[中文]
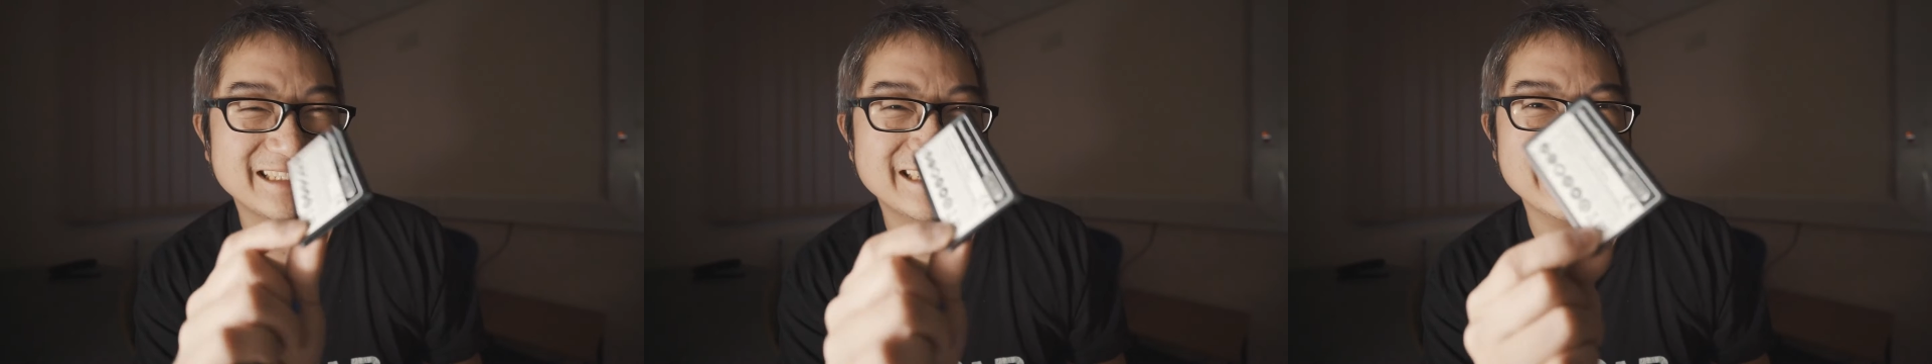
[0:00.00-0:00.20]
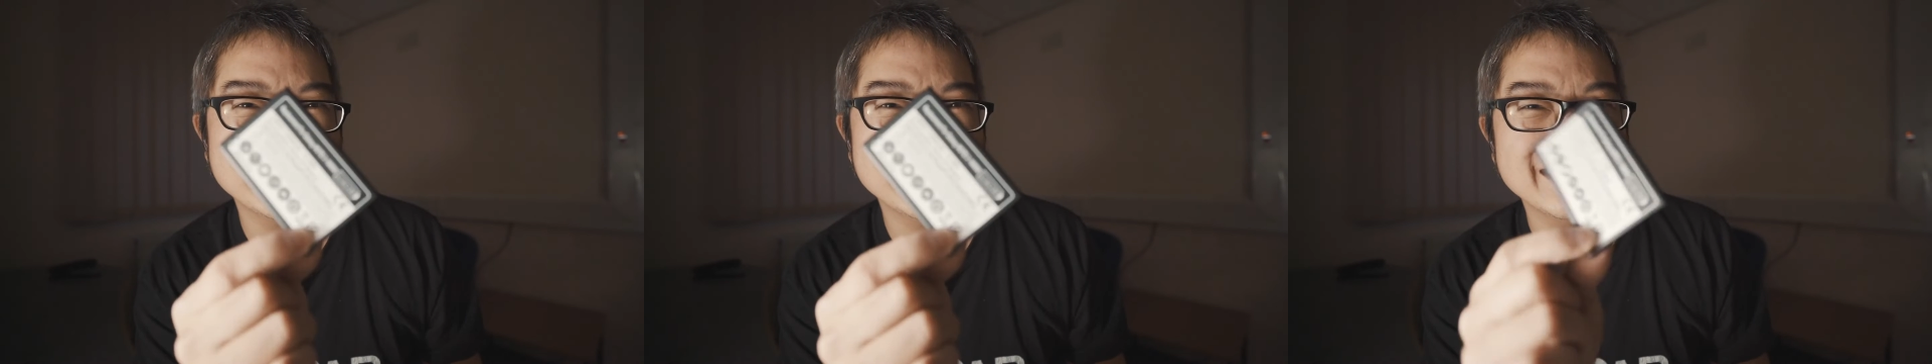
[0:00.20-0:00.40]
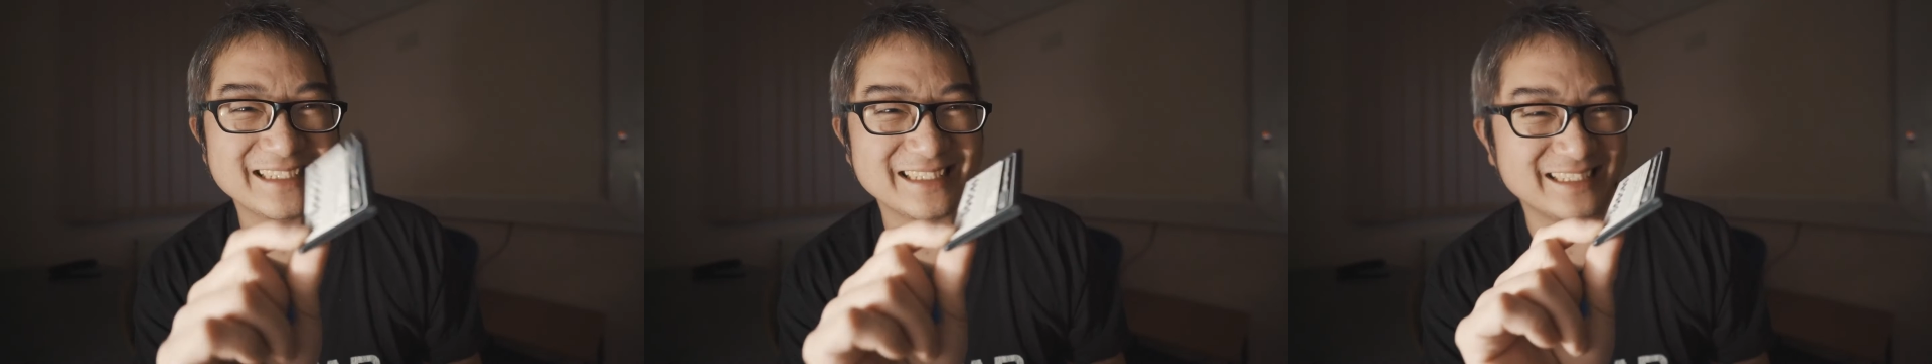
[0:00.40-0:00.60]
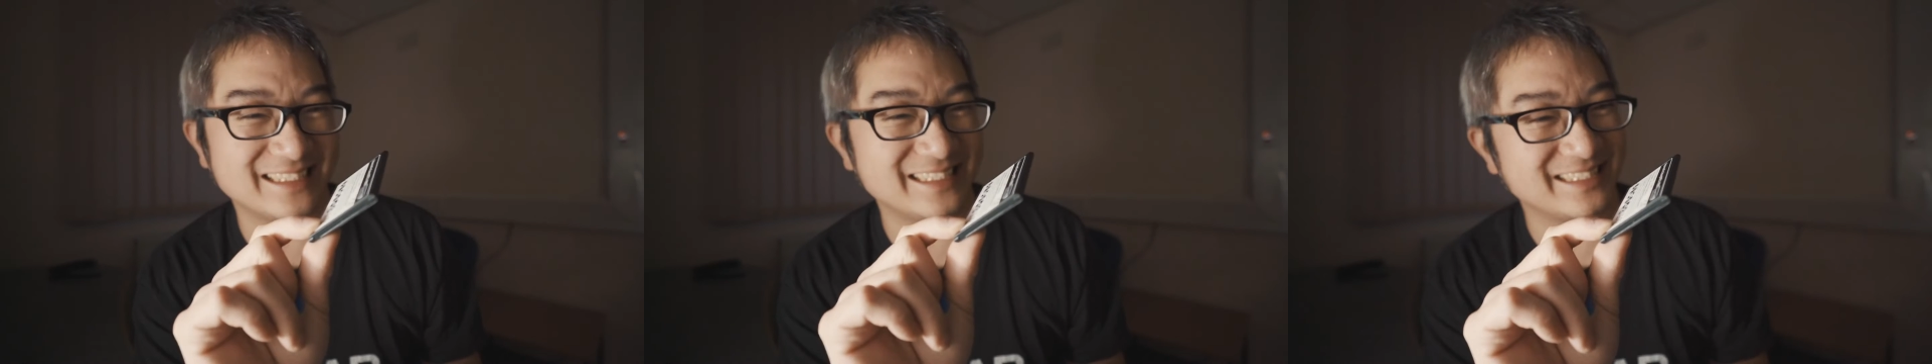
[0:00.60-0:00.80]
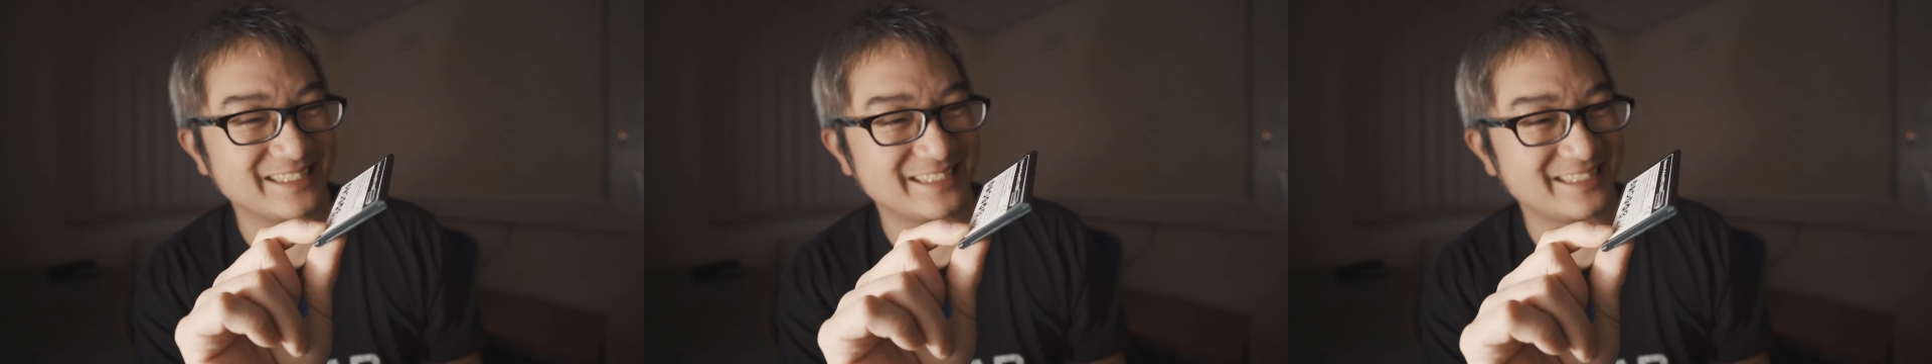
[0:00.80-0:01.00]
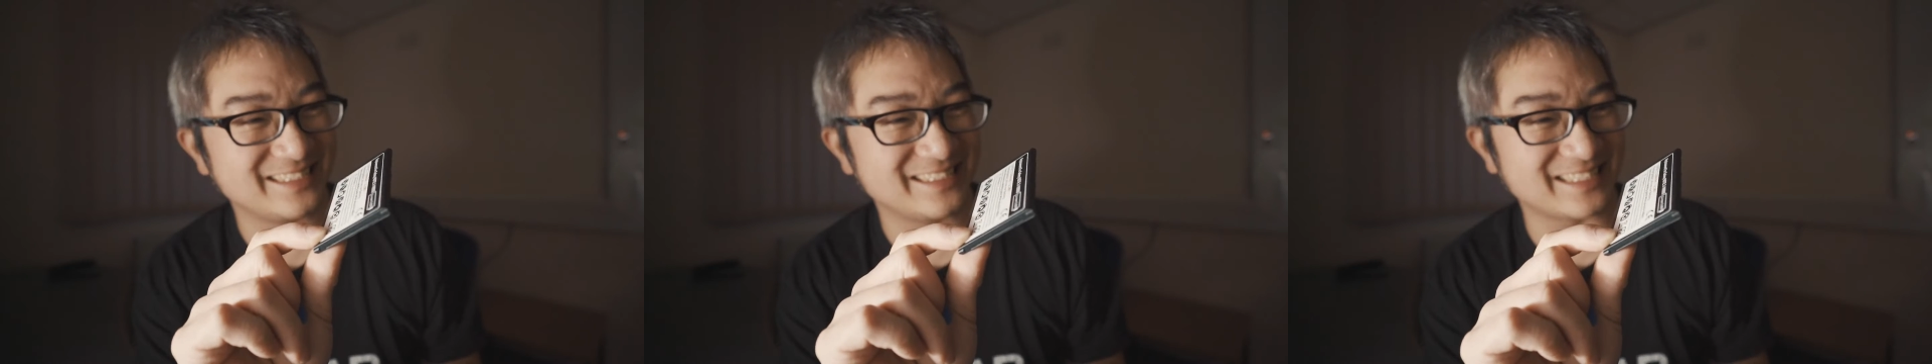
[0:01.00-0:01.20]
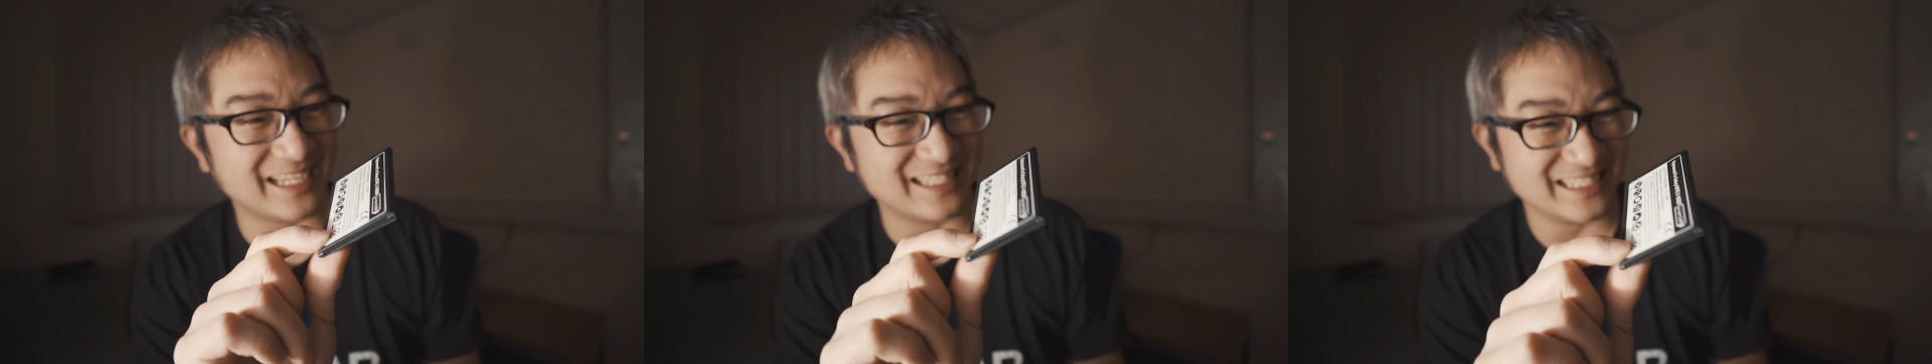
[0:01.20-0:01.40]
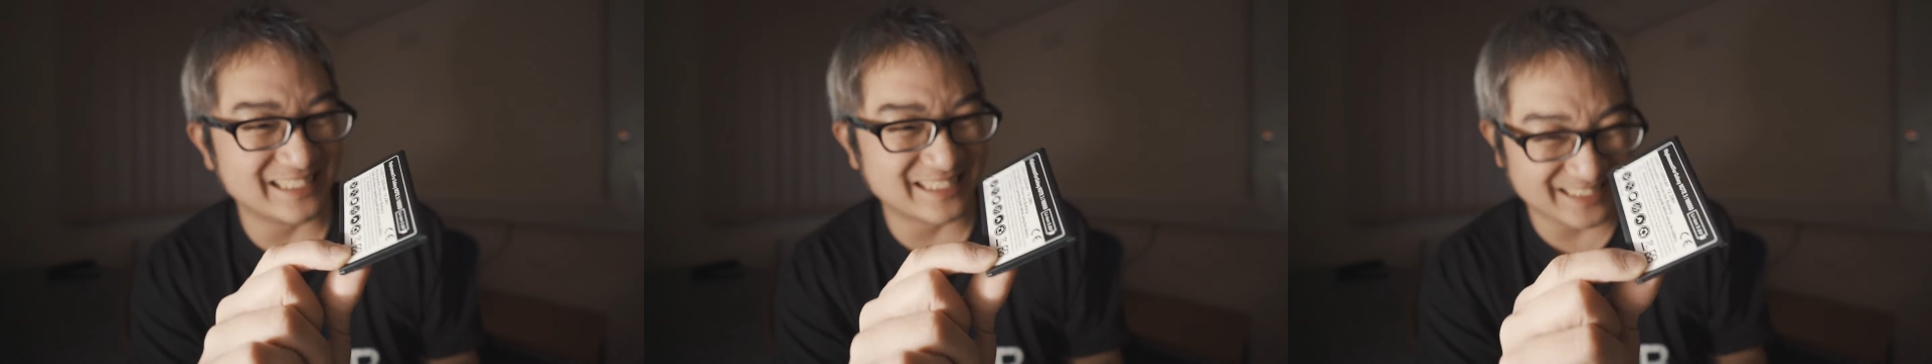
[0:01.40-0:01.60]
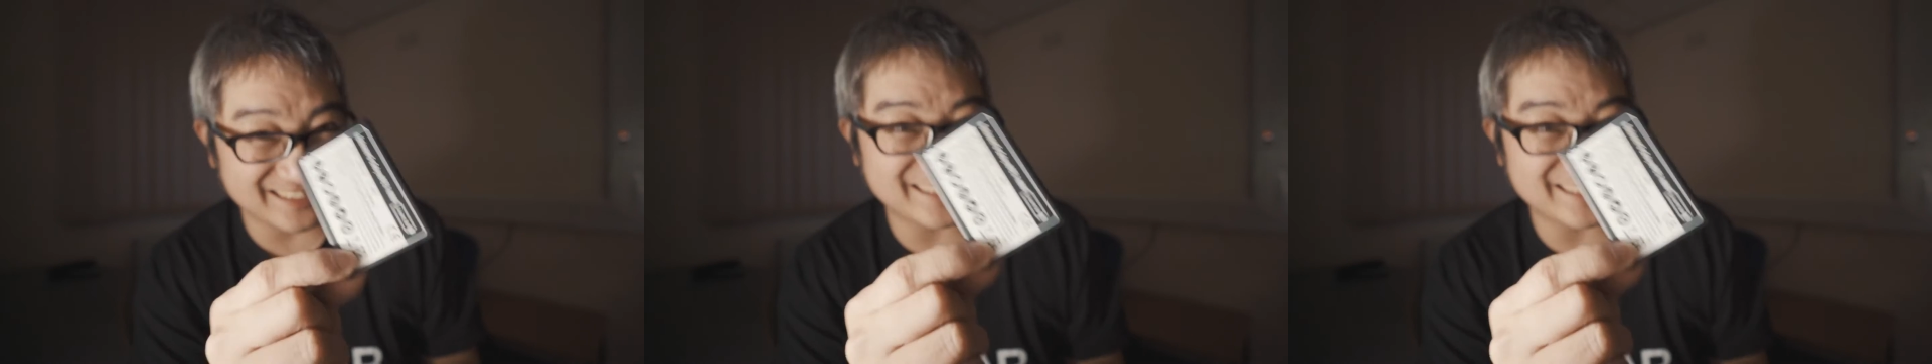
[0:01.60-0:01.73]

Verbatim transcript: 这个是真的是